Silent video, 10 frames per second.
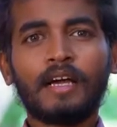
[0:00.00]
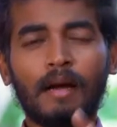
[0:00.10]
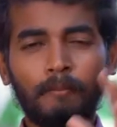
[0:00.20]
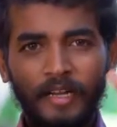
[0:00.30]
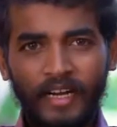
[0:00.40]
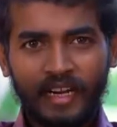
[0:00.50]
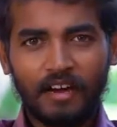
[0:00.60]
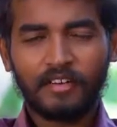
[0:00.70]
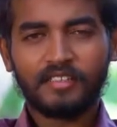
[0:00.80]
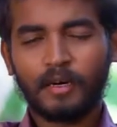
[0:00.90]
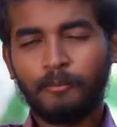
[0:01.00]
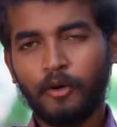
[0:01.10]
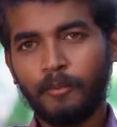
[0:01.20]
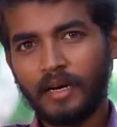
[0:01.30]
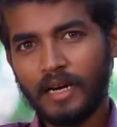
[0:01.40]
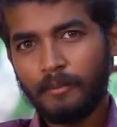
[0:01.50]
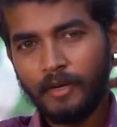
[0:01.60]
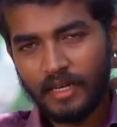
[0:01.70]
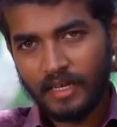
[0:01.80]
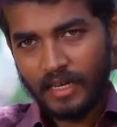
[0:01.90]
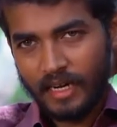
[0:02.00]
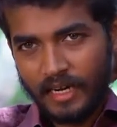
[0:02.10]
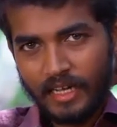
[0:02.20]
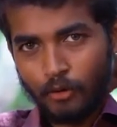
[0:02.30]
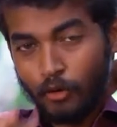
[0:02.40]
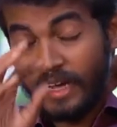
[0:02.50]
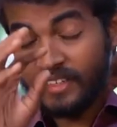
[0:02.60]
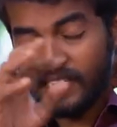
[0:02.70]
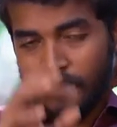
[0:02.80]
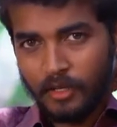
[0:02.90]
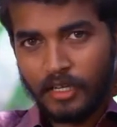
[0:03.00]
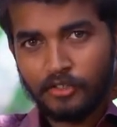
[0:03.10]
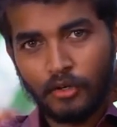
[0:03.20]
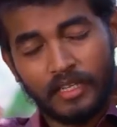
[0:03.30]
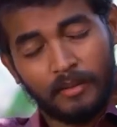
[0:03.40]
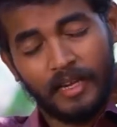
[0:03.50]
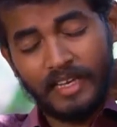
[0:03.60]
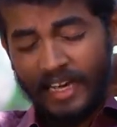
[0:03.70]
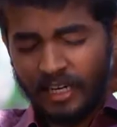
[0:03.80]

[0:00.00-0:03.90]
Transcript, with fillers: கம்ப்ளீட்டாக அவருக்கு சப்போர்ட் பண்ணுறேன் அப்படின்றதுக்காக கிடையாது ஒரு எக்ஸாம்பிளுக்காக சொல்கிறேன் இந்த மாதிரி